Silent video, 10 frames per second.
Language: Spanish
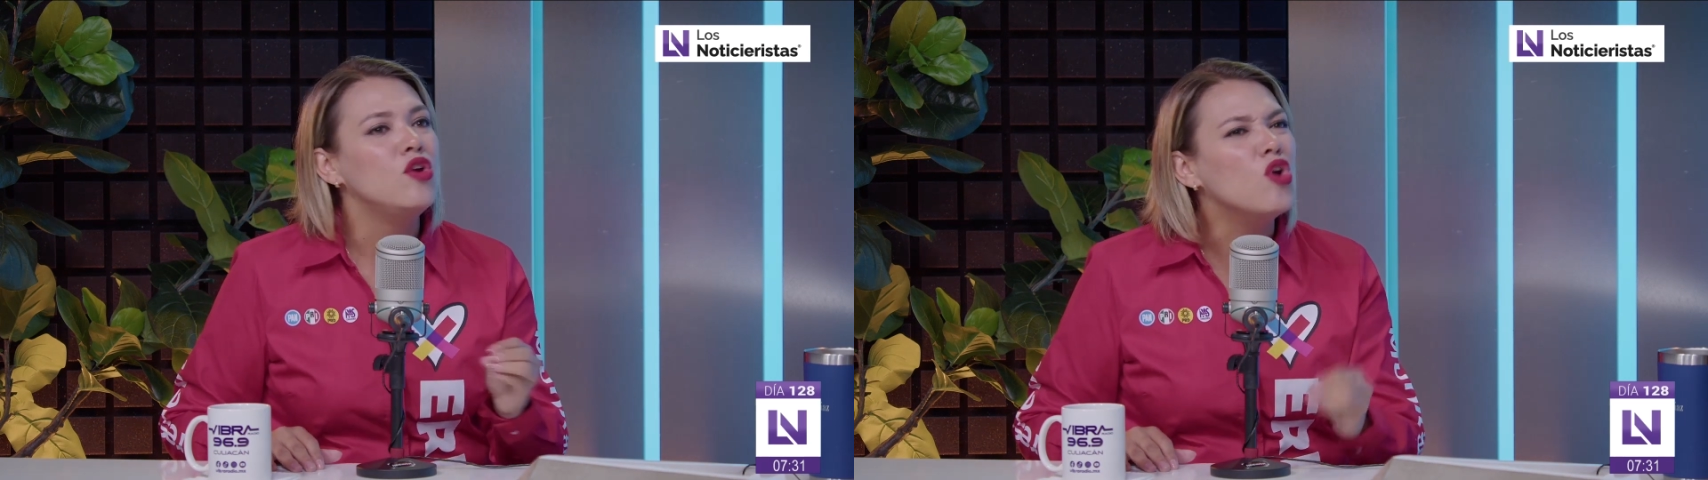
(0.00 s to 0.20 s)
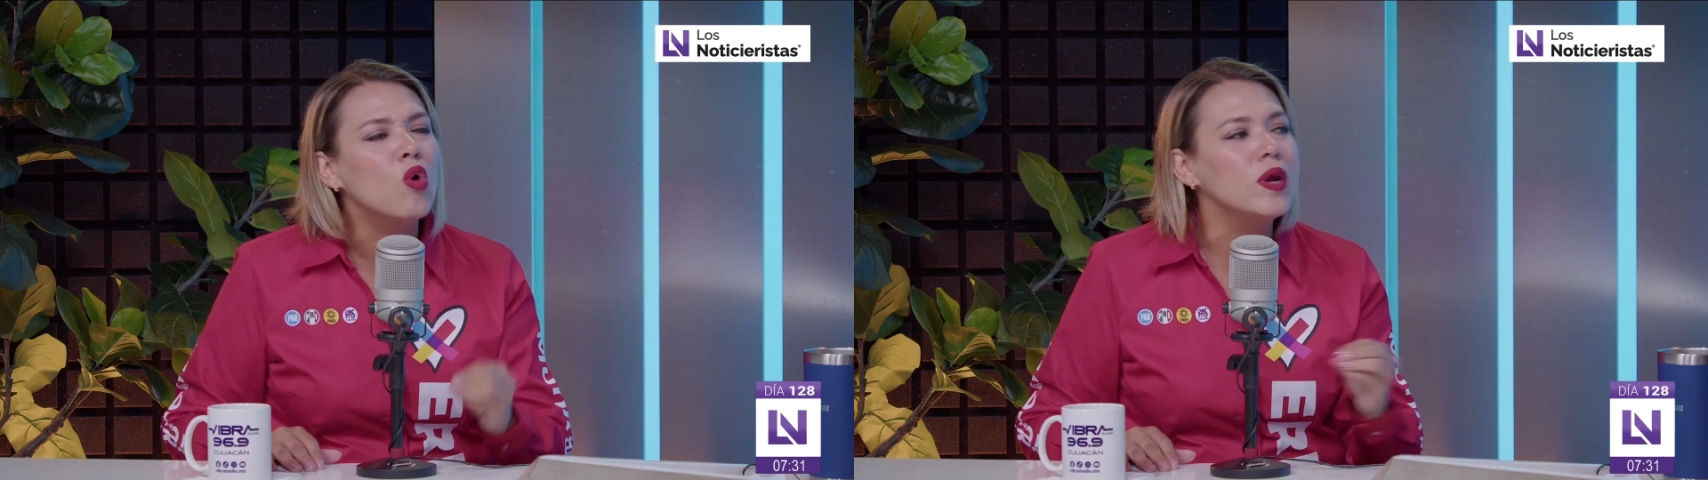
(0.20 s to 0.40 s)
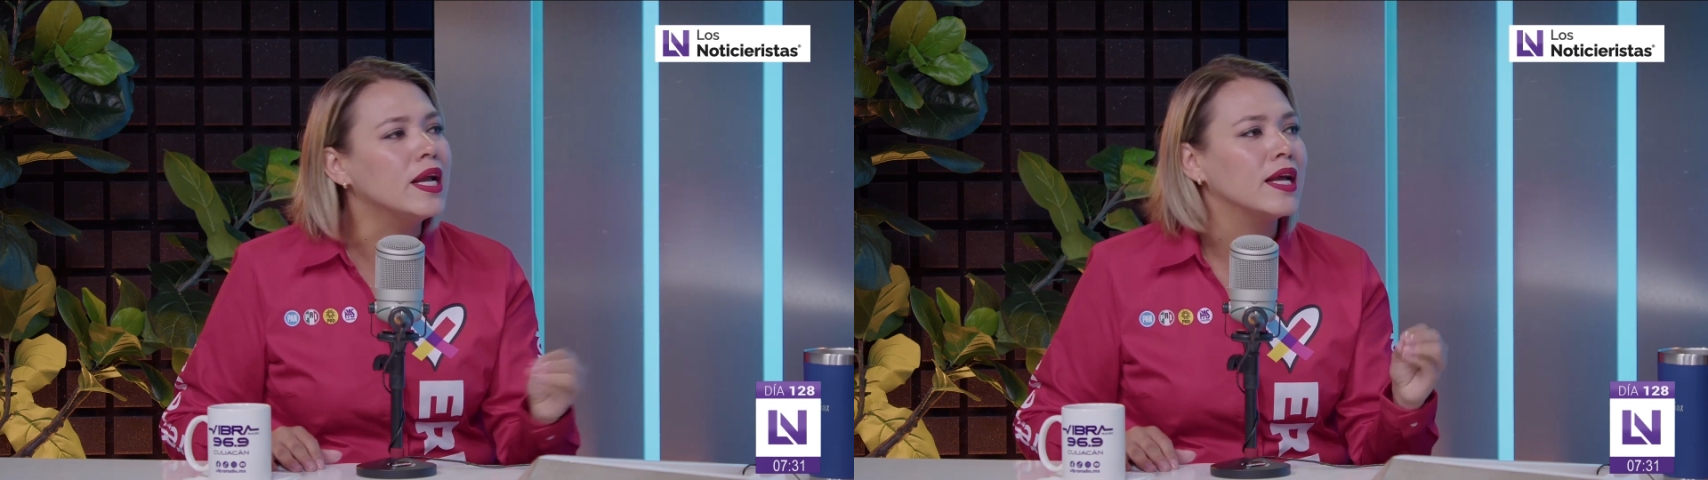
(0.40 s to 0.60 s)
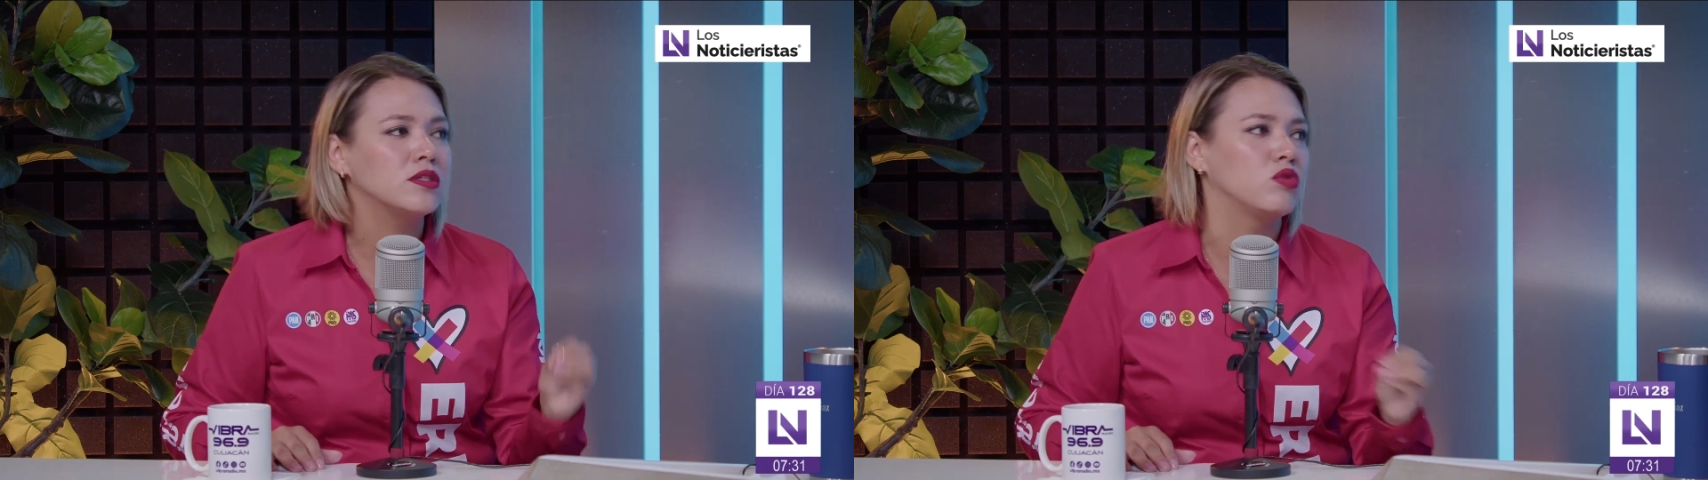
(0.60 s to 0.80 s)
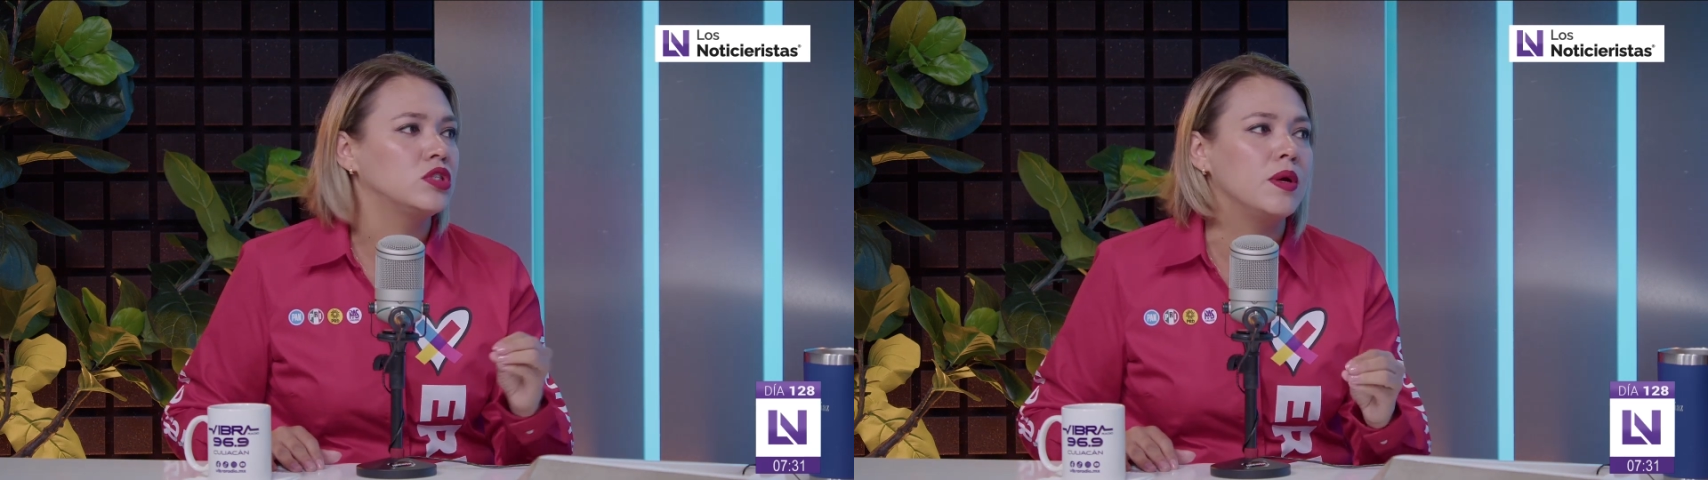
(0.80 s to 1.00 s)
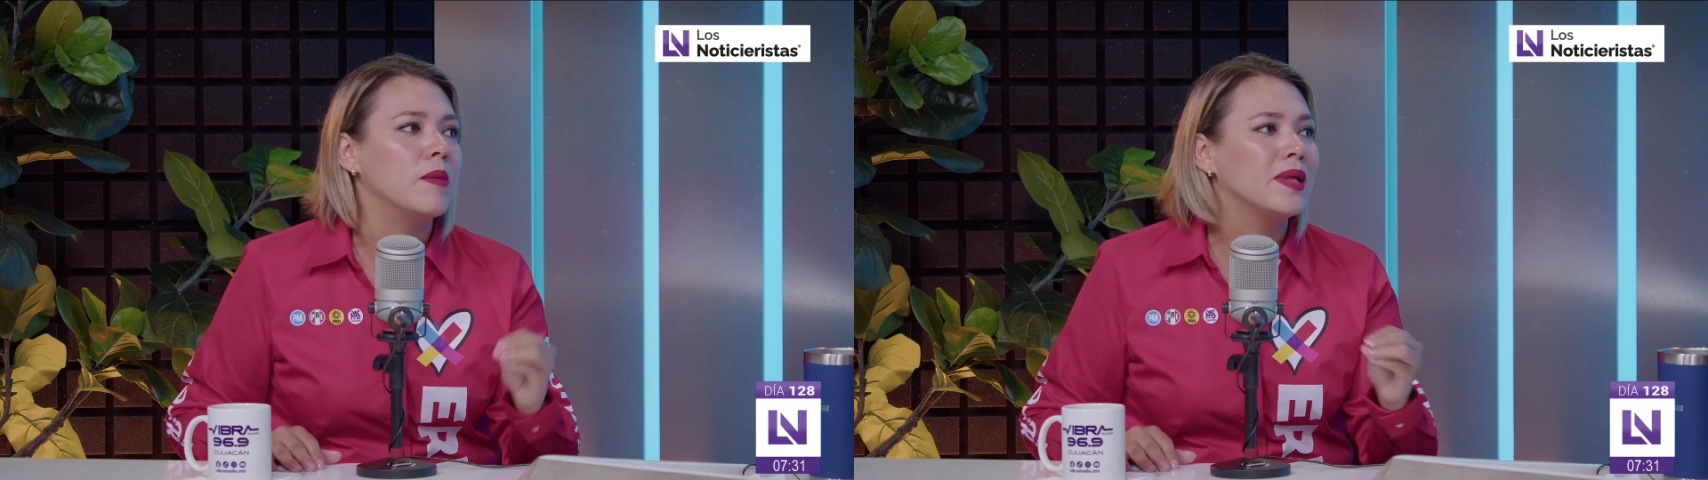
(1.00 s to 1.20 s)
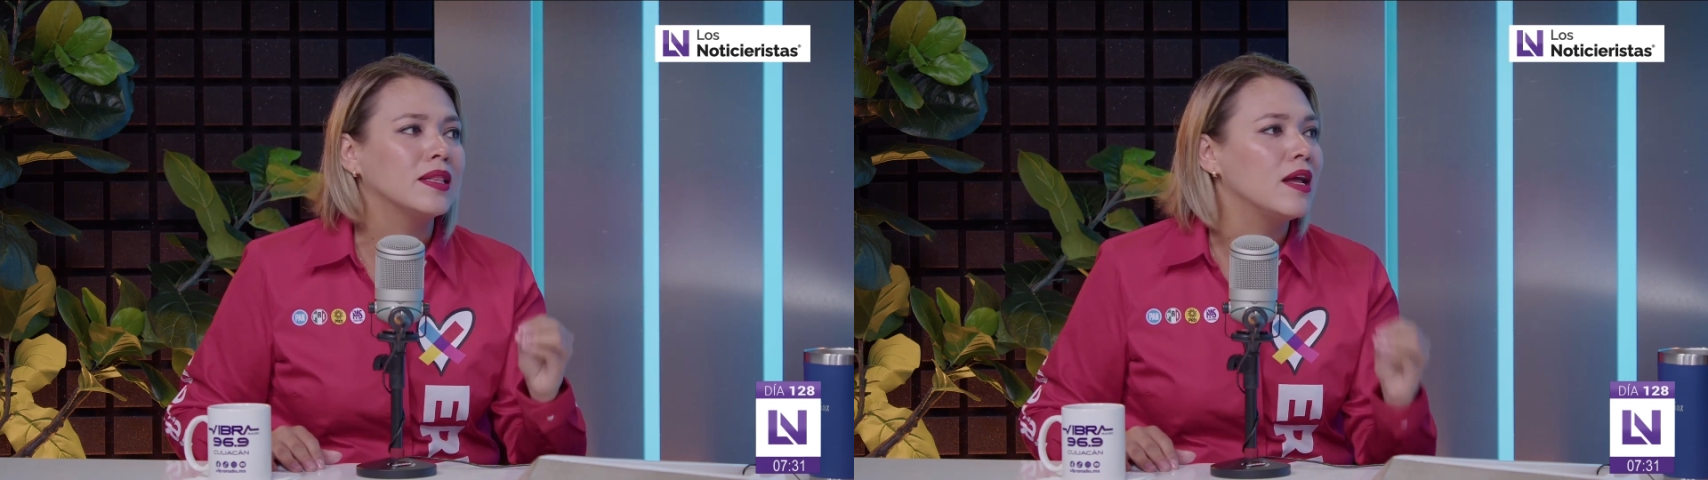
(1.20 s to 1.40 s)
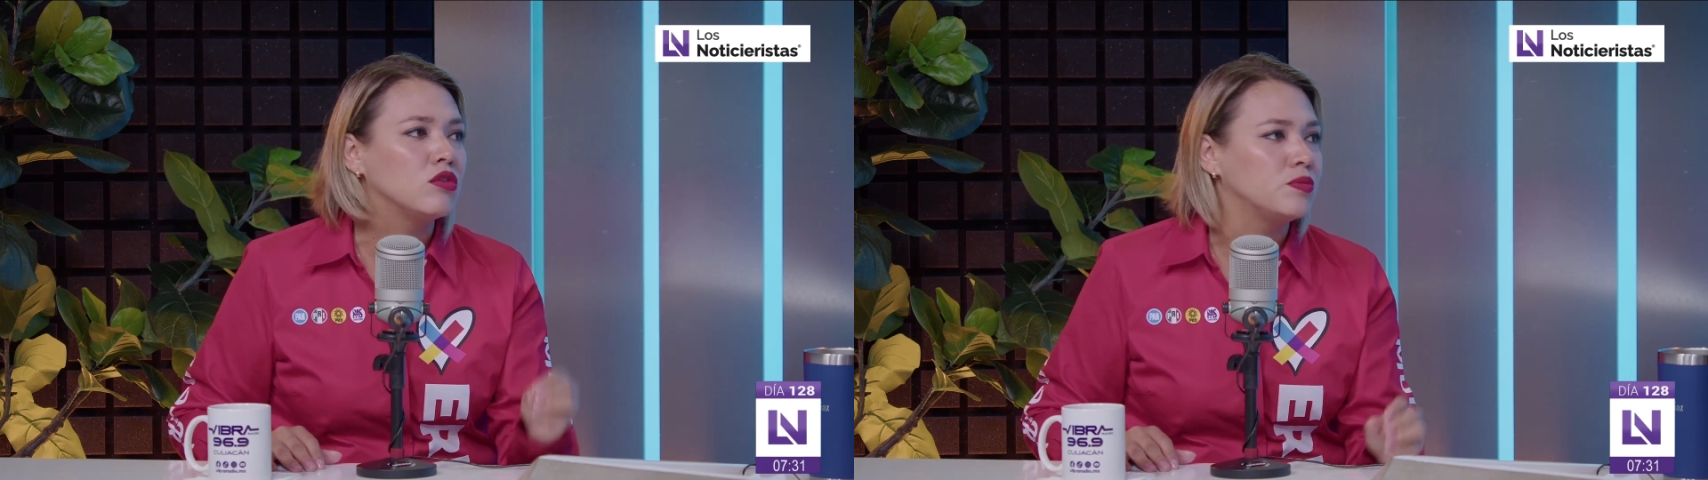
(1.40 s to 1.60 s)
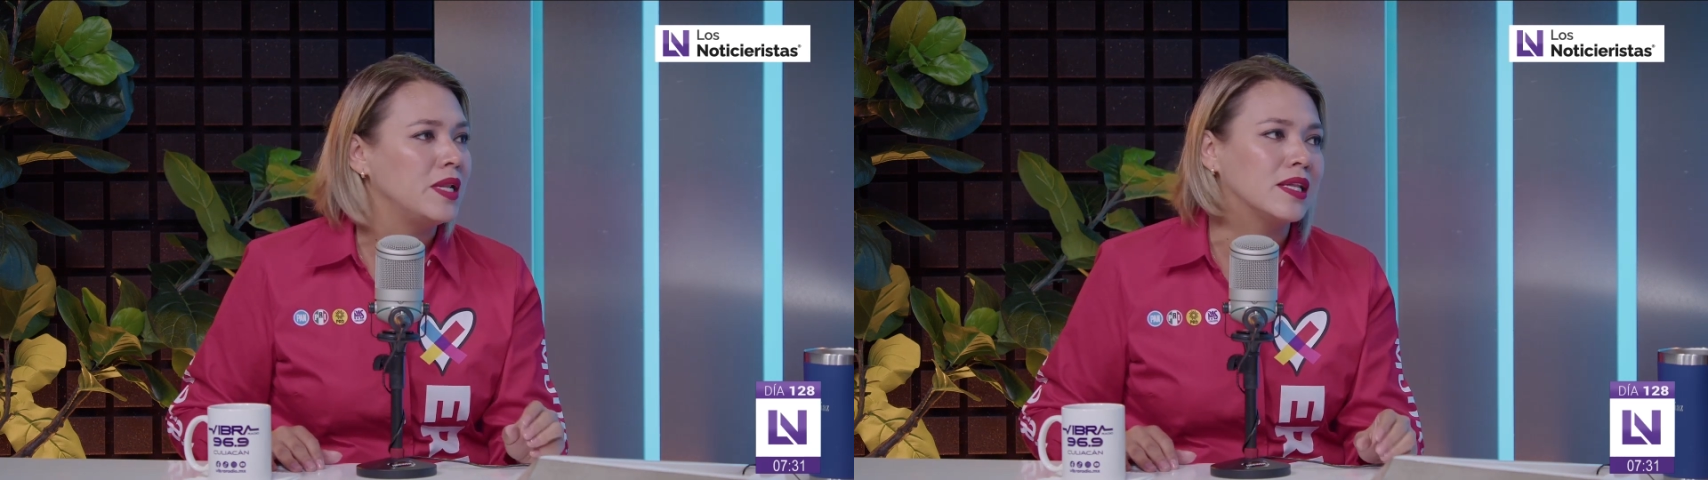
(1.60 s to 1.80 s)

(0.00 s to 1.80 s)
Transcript: no única y exclusivamente de los